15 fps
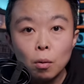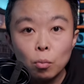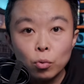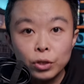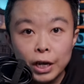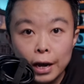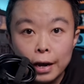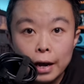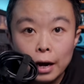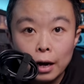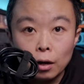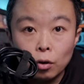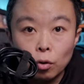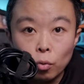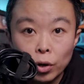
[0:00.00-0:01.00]
目前
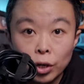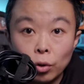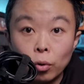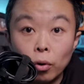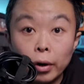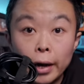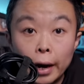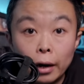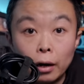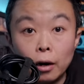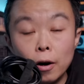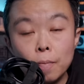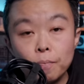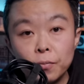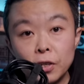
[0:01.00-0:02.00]
啊，我一共有两个，